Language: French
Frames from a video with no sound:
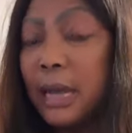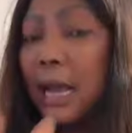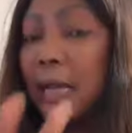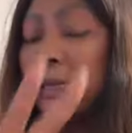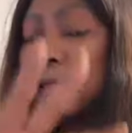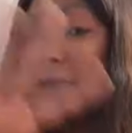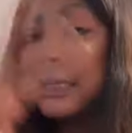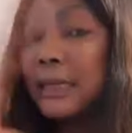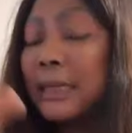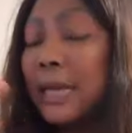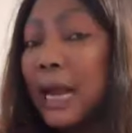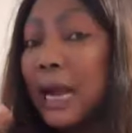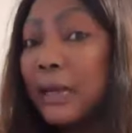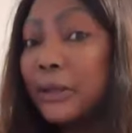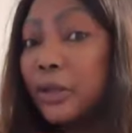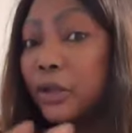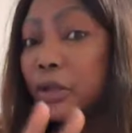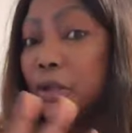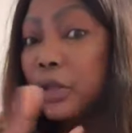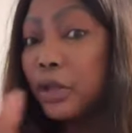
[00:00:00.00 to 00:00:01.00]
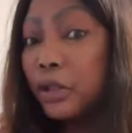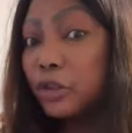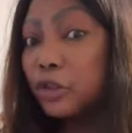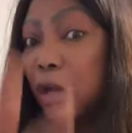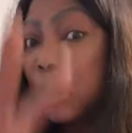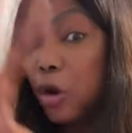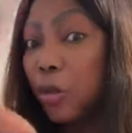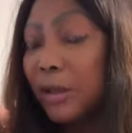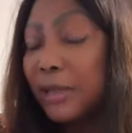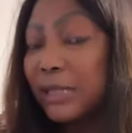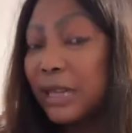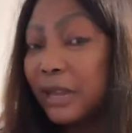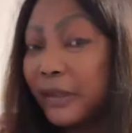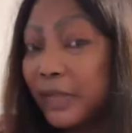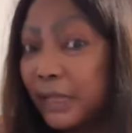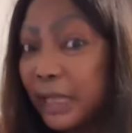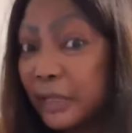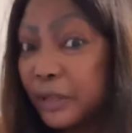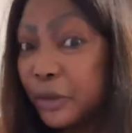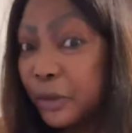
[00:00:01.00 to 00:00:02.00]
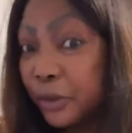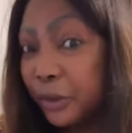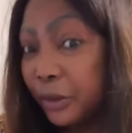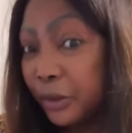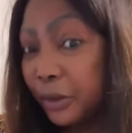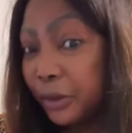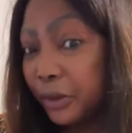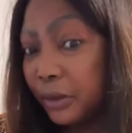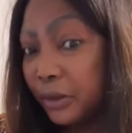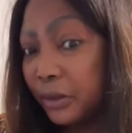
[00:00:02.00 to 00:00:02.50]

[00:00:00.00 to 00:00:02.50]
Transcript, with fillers: Quand si c'est entre sœurs, tu as commencé avec ta sœur.